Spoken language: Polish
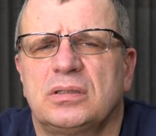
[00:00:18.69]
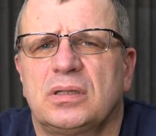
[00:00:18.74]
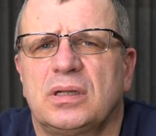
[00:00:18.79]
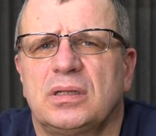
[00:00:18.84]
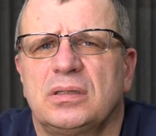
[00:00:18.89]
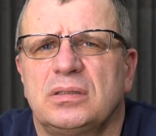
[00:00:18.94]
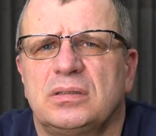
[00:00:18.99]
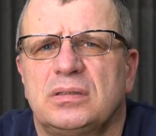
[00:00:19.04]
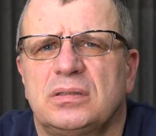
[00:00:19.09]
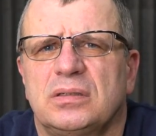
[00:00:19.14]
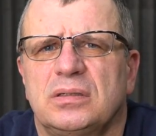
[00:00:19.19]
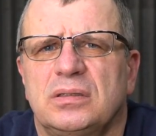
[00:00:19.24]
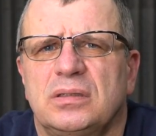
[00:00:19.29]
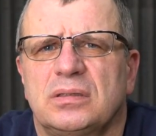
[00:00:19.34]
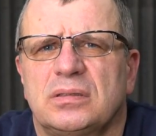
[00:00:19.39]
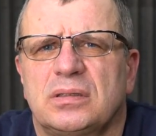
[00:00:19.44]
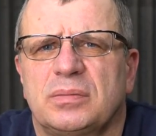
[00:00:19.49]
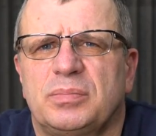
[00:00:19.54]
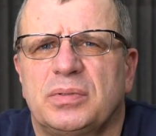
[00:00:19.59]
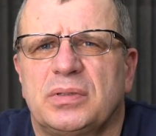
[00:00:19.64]

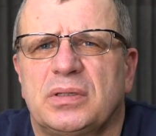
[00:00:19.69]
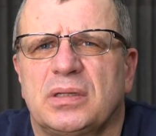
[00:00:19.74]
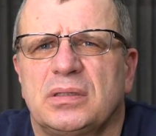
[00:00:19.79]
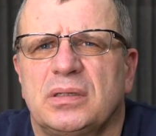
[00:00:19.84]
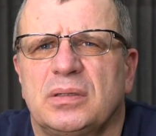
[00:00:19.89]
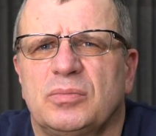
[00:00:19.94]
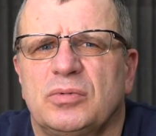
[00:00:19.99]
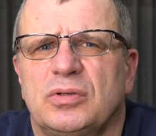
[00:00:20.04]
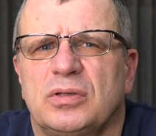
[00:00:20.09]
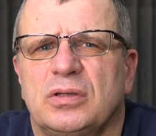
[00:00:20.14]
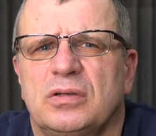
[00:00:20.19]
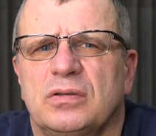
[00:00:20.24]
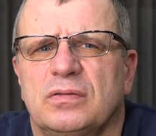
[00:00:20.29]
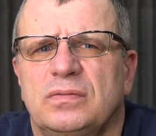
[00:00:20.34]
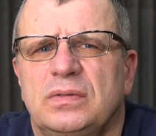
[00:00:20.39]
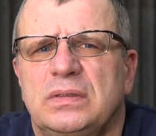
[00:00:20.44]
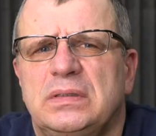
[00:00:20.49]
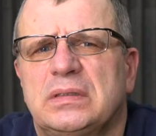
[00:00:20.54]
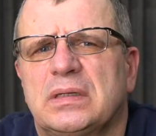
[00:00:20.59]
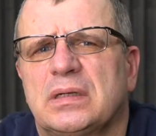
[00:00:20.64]
Tradycyjnie zapytanie mojego
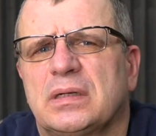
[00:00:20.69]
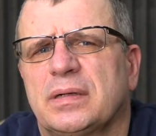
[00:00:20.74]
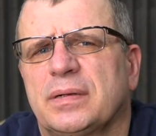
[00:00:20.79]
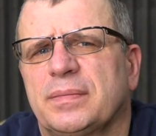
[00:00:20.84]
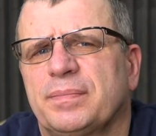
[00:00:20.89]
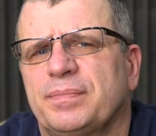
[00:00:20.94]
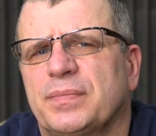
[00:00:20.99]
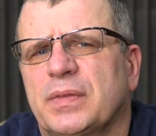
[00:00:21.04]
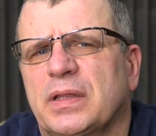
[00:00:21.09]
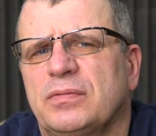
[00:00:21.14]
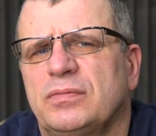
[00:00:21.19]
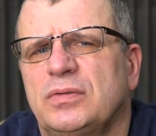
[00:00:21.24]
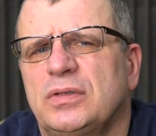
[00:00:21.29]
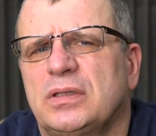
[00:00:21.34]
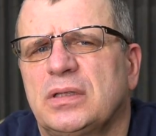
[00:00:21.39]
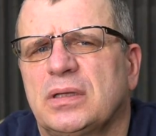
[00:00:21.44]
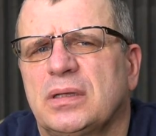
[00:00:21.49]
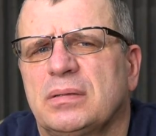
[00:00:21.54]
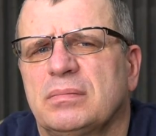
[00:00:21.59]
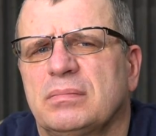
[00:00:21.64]
widza.
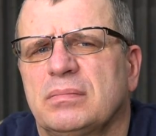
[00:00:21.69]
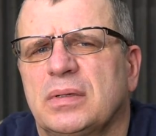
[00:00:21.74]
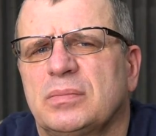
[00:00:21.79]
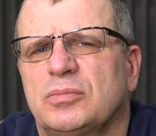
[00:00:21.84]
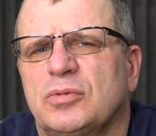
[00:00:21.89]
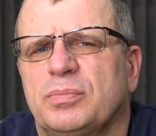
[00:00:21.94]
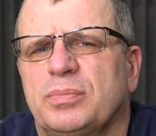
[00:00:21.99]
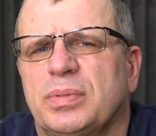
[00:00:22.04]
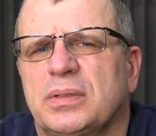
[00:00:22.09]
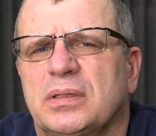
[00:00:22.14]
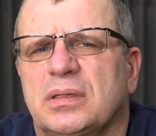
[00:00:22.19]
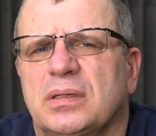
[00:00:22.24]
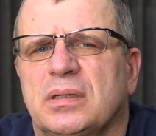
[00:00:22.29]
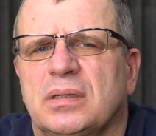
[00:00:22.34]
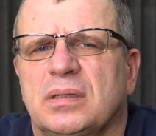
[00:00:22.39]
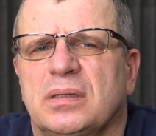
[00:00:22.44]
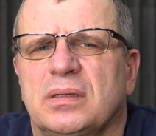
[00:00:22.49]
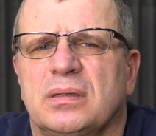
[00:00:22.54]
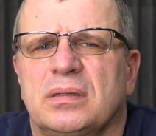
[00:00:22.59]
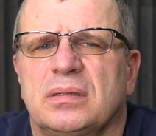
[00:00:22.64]
Witam, mam do
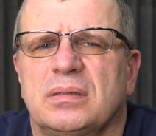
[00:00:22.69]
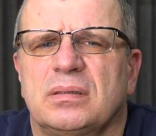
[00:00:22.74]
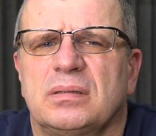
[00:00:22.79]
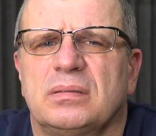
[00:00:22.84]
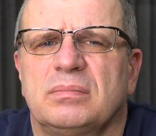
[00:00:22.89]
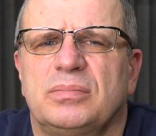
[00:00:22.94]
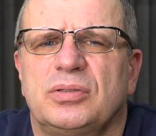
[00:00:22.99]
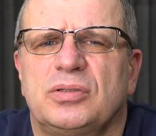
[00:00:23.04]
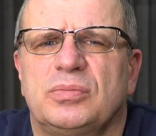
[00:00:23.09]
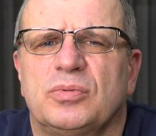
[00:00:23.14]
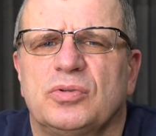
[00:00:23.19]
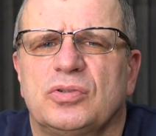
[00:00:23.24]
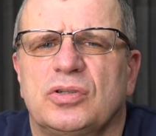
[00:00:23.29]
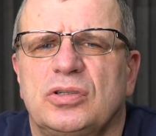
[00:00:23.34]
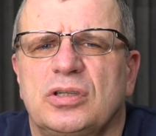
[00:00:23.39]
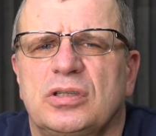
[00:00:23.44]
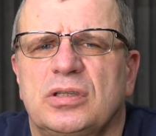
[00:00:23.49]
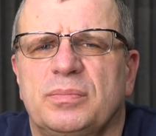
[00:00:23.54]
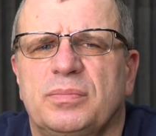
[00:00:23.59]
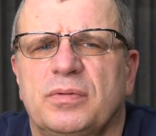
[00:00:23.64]
Pana e, być
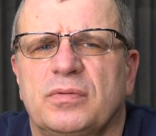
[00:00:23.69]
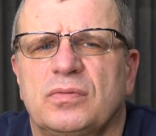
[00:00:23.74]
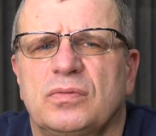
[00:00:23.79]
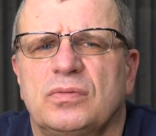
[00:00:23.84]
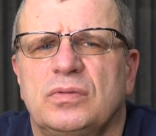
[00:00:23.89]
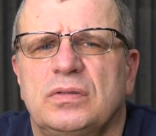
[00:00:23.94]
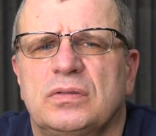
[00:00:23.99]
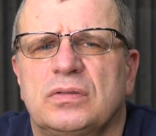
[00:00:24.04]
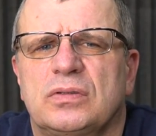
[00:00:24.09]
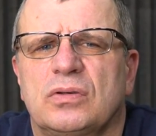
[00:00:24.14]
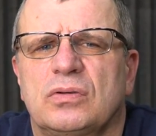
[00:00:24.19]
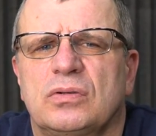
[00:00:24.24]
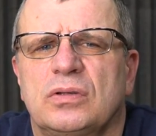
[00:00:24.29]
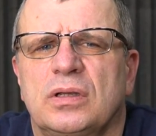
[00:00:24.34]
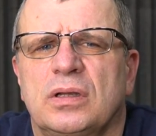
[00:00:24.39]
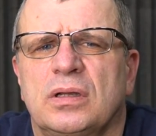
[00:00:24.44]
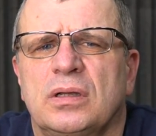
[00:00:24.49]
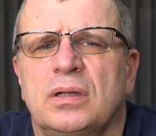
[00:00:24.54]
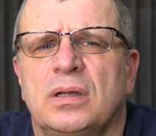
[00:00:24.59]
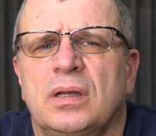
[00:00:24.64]
może nietypową
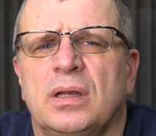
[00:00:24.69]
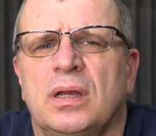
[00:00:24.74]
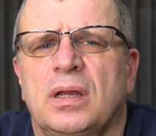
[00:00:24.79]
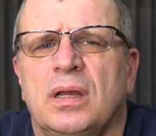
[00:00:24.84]
historię.